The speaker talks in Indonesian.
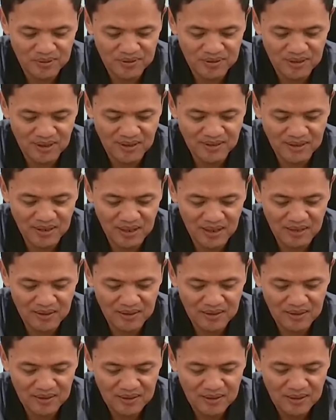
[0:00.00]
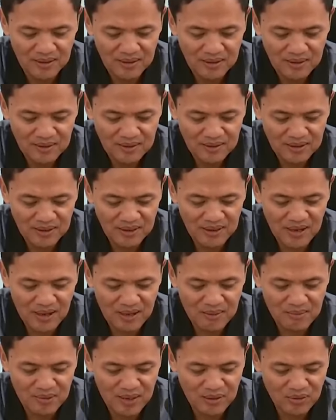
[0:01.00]
serta
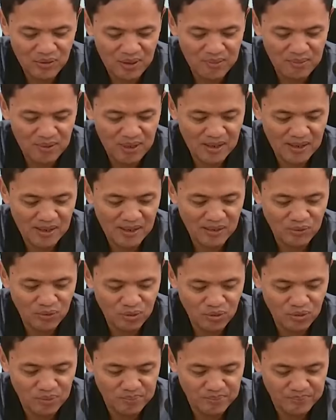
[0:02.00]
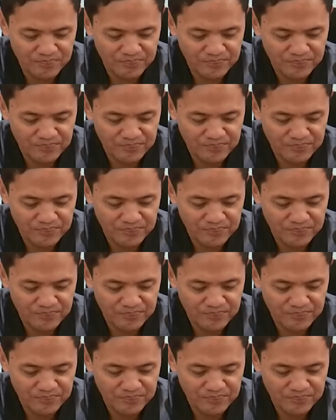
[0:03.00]
tidak melakukan pelanggaran hukum.